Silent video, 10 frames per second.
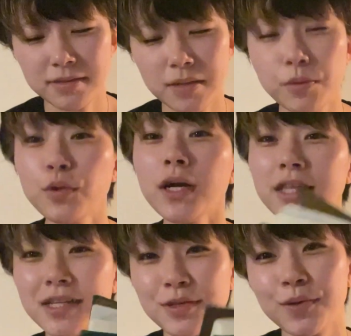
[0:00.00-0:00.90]
物語
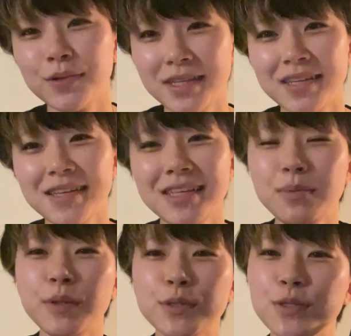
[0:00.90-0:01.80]
のように
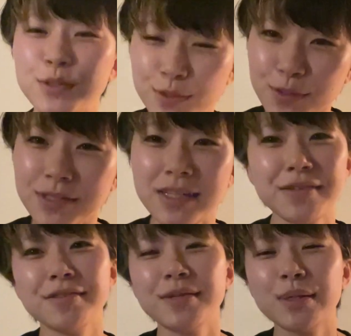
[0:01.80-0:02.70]
日々を綴るってい
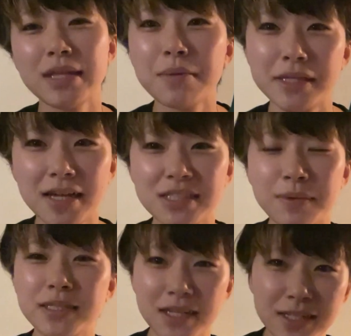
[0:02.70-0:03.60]
うテーマで発
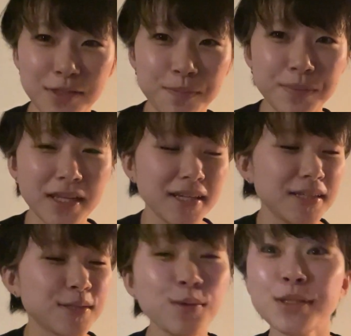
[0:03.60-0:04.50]
売されてたの。
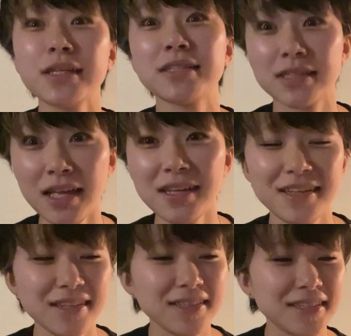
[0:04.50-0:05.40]
すごい素敵じゃない
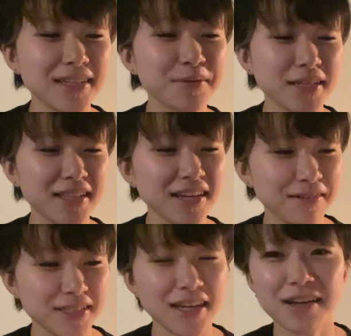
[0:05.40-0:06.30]
しかもさ、中
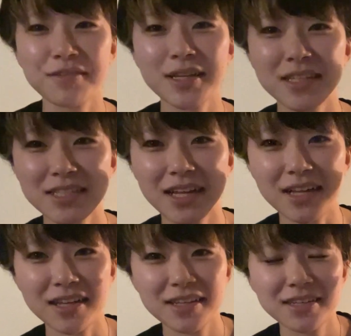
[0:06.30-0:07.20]
はさ、こうやって
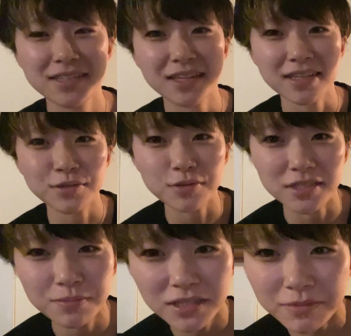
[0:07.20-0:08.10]
さ、なんかちょっと
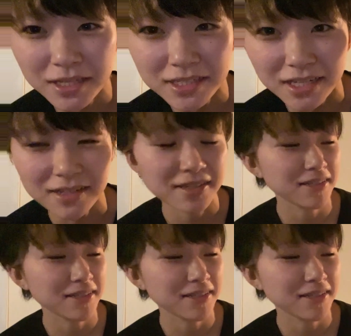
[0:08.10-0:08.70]
ジブリみたいじゃん。